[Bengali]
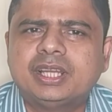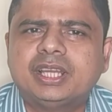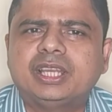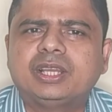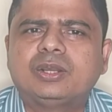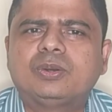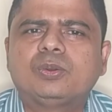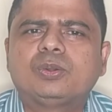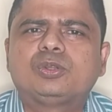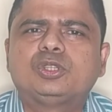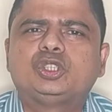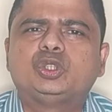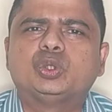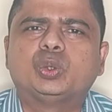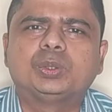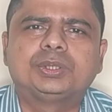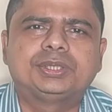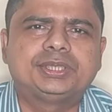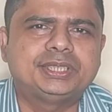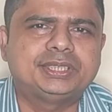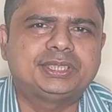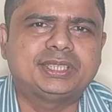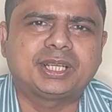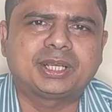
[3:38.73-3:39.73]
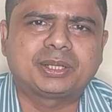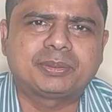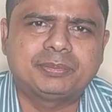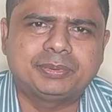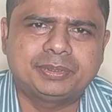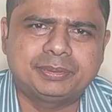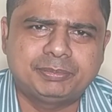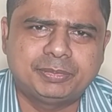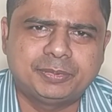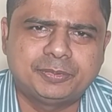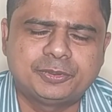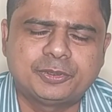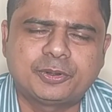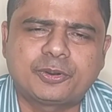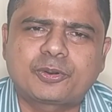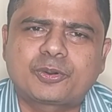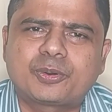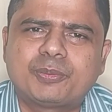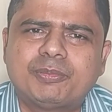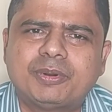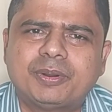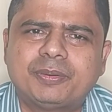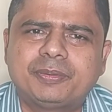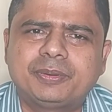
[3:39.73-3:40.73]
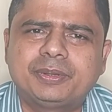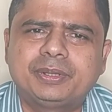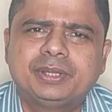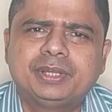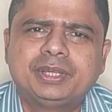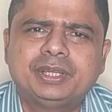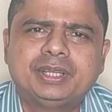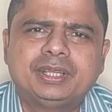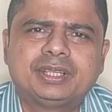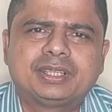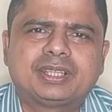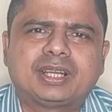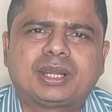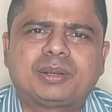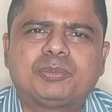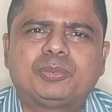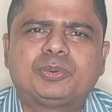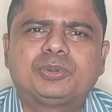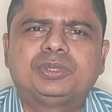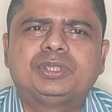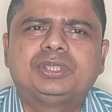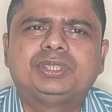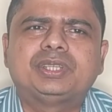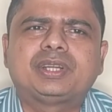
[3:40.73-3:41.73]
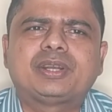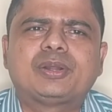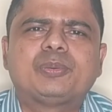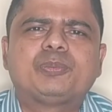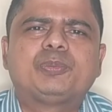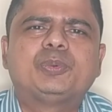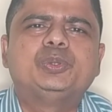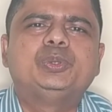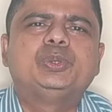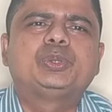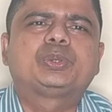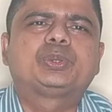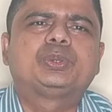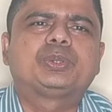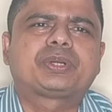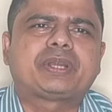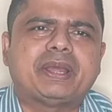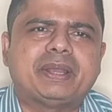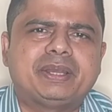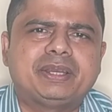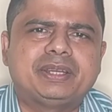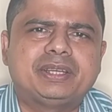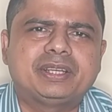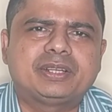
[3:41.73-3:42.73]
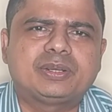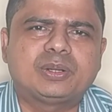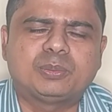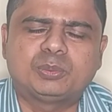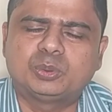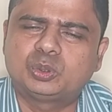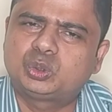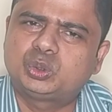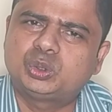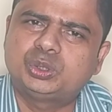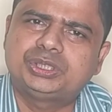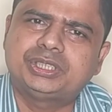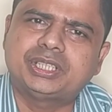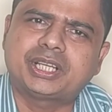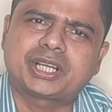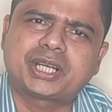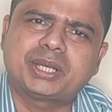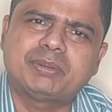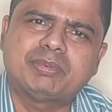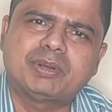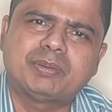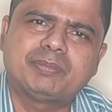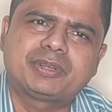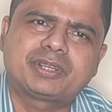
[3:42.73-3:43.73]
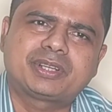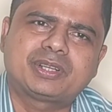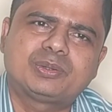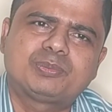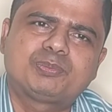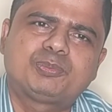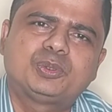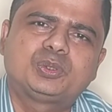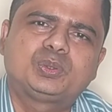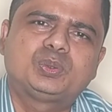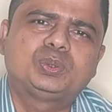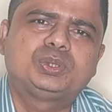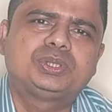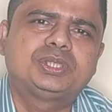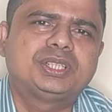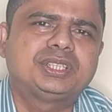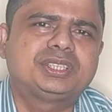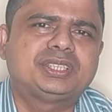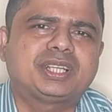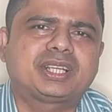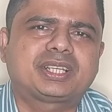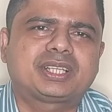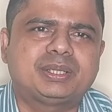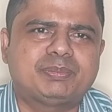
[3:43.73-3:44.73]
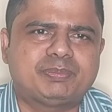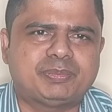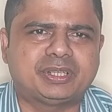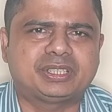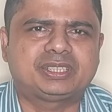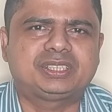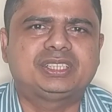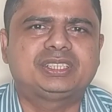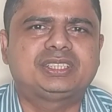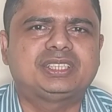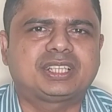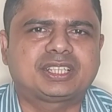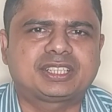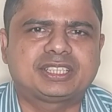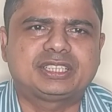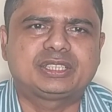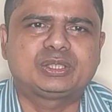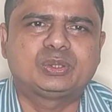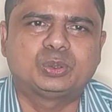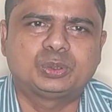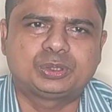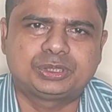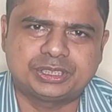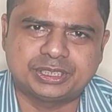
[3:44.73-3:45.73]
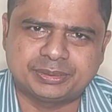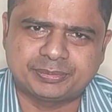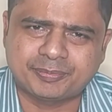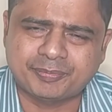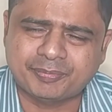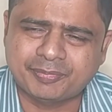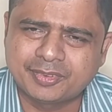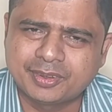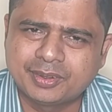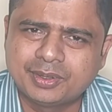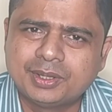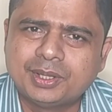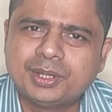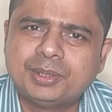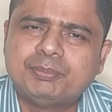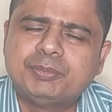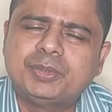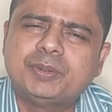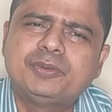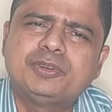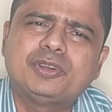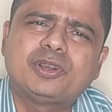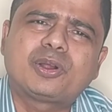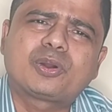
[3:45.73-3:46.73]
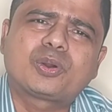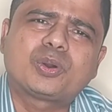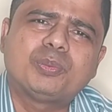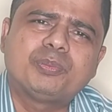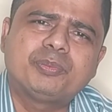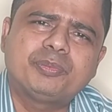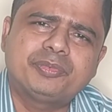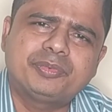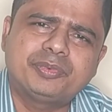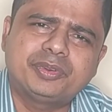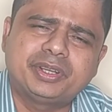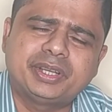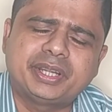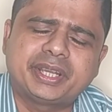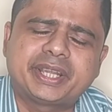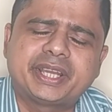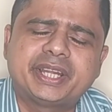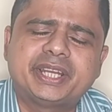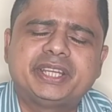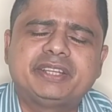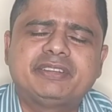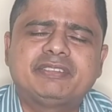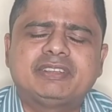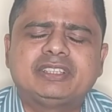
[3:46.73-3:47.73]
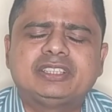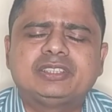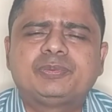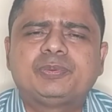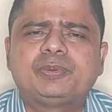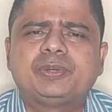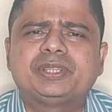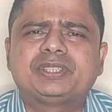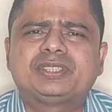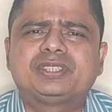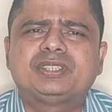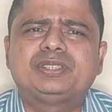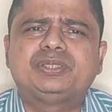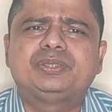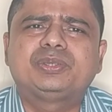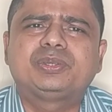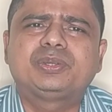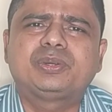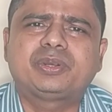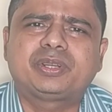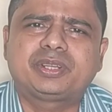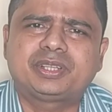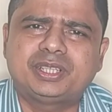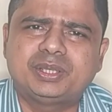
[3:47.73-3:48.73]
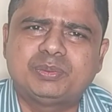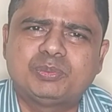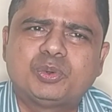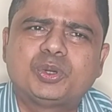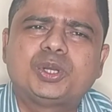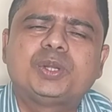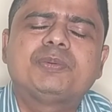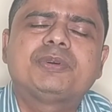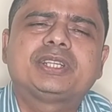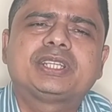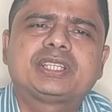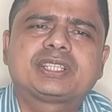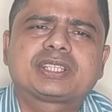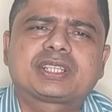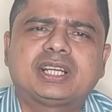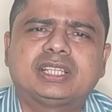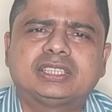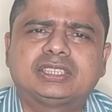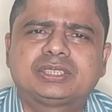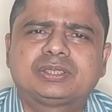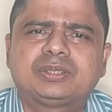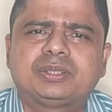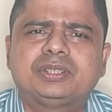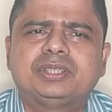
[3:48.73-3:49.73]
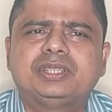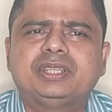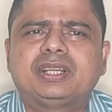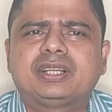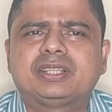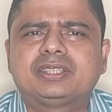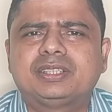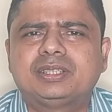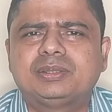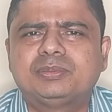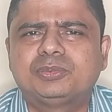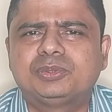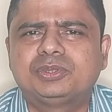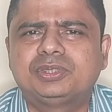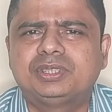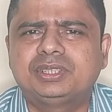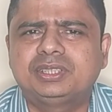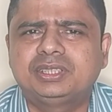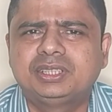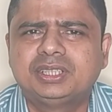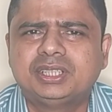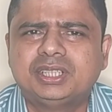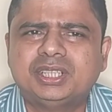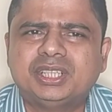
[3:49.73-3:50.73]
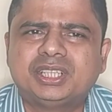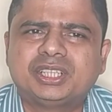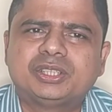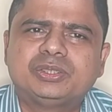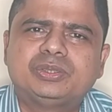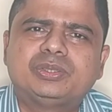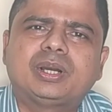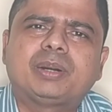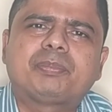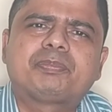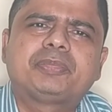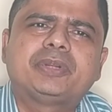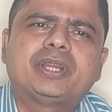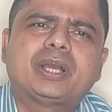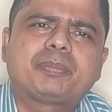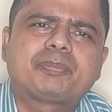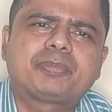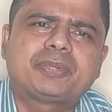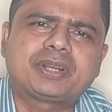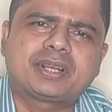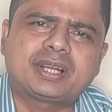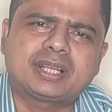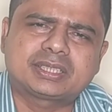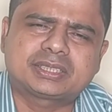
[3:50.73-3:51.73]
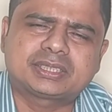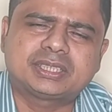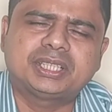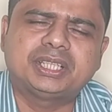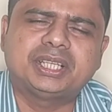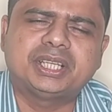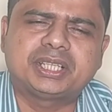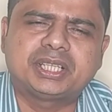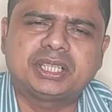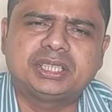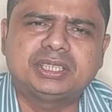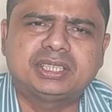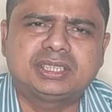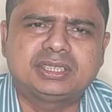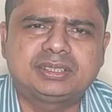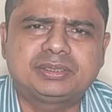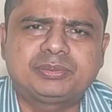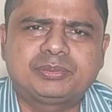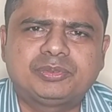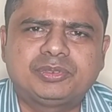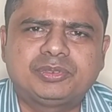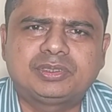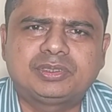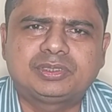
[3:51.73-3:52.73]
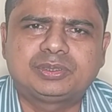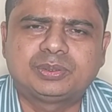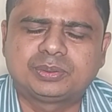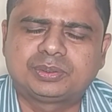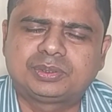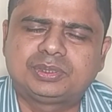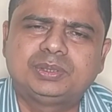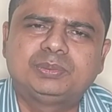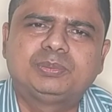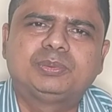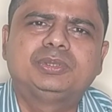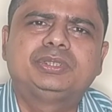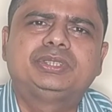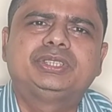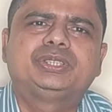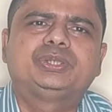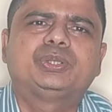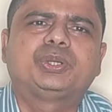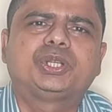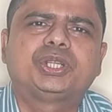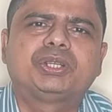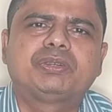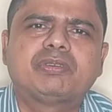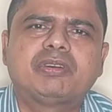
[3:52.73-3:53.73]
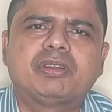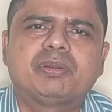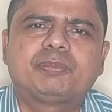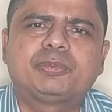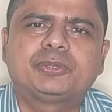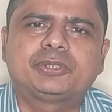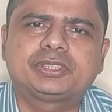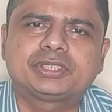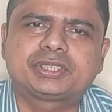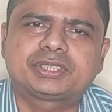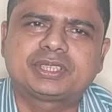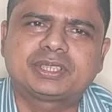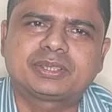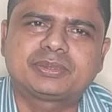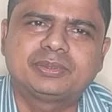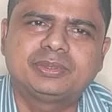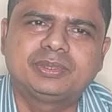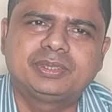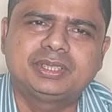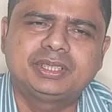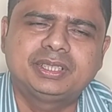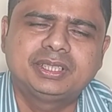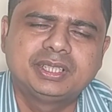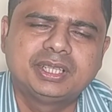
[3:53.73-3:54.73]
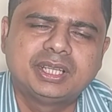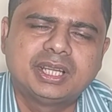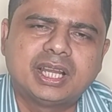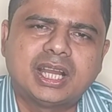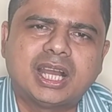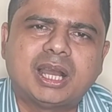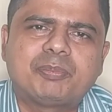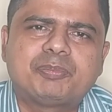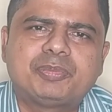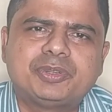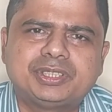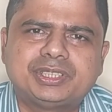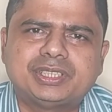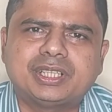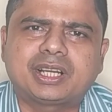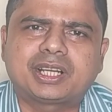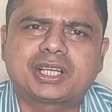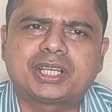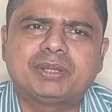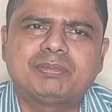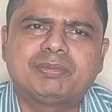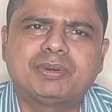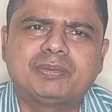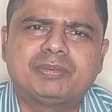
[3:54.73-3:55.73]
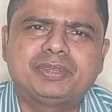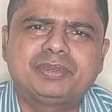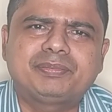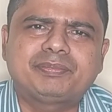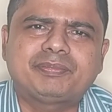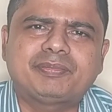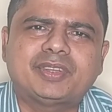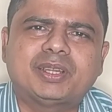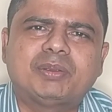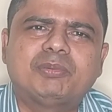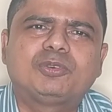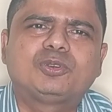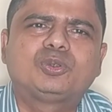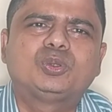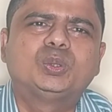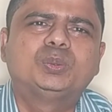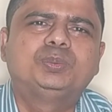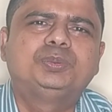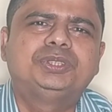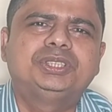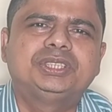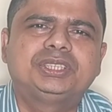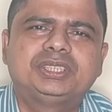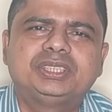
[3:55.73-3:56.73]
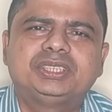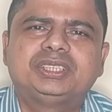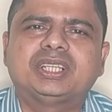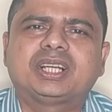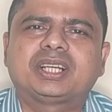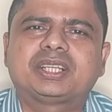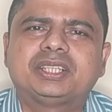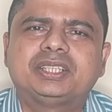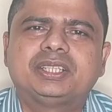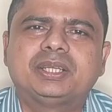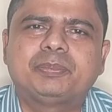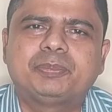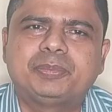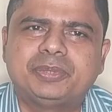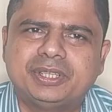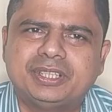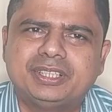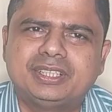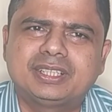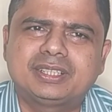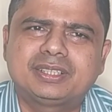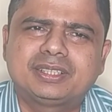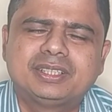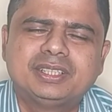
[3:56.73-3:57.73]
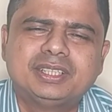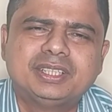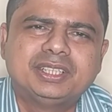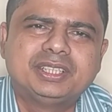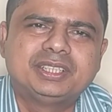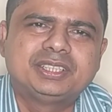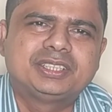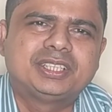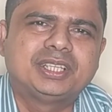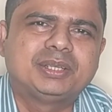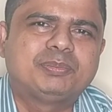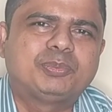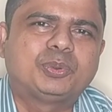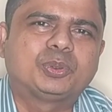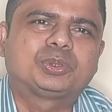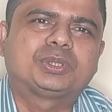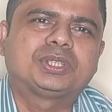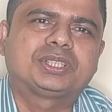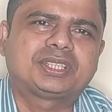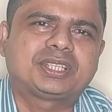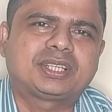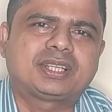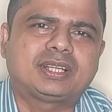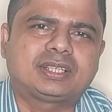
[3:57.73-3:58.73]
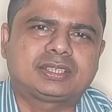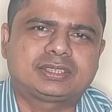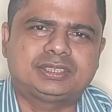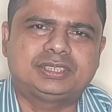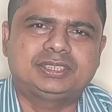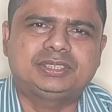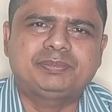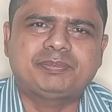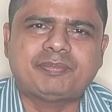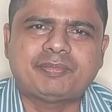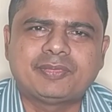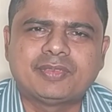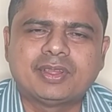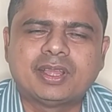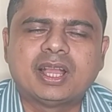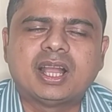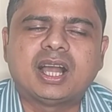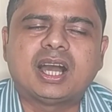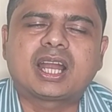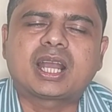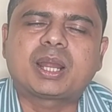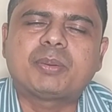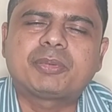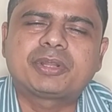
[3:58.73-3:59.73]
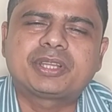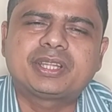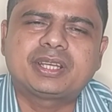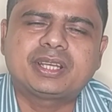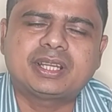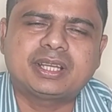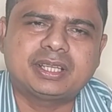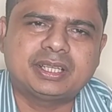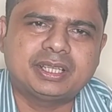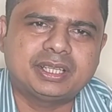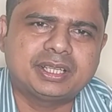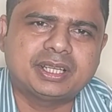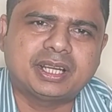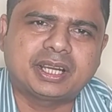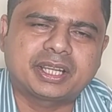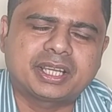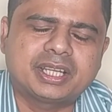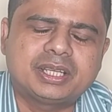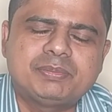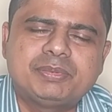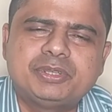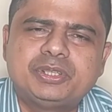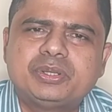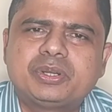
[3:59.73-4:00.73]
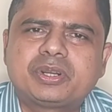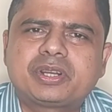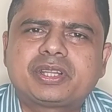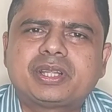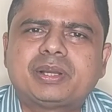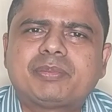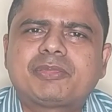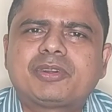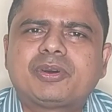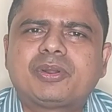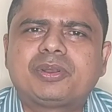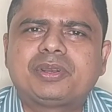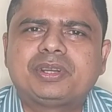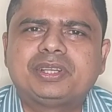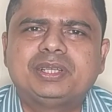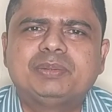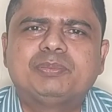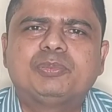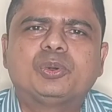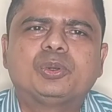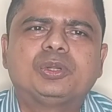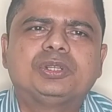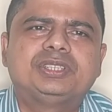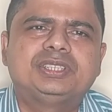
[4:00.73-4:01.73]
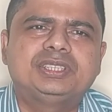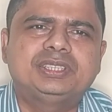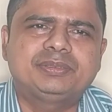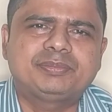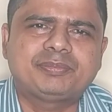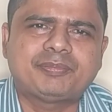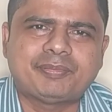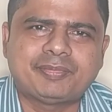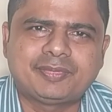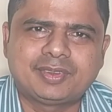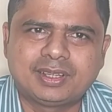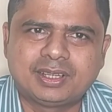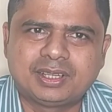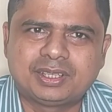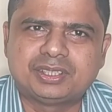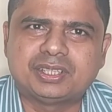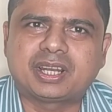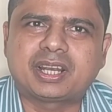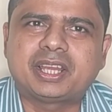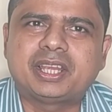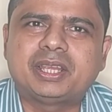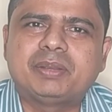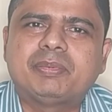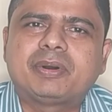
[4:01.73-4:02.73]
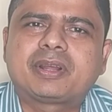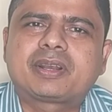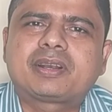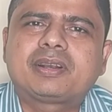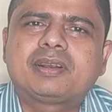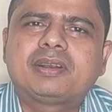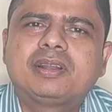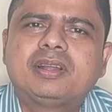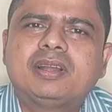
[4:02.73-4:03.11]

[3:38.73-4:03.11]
এইগুলো তো চলতেই থাকবে বিভিন্ন রকমভাবে তার মধ্যে যারা উপযুক্ত ক্যান্ডিডেট অবশ্যই চাকরি পাবেন কারণ প্রচুর ছেলে চাকরি পাচ্ছে চাকরি করছে বিভিন্ন রকম নেগেটিভ ইনফ্লুয়েন্সের জন্য অনেক ডিমোটিভেশন কাজ করে ইয়াংদের মধ্যে কিন্তু আপনি আপনার রাস্তায় হেঁটে যান সত্যি বলছি সঠিকভাবে প্রচেষ্টা করলে আপনি চাকরি পাবেন এবং খুব শীঘ্রই চাকরিটা পেয়ে যান সেই প্রত্যাশা রাখছি আর আমাদের এর আগের ভিডিওটাতে আমরা অলরেডি বলেছি যারা এবার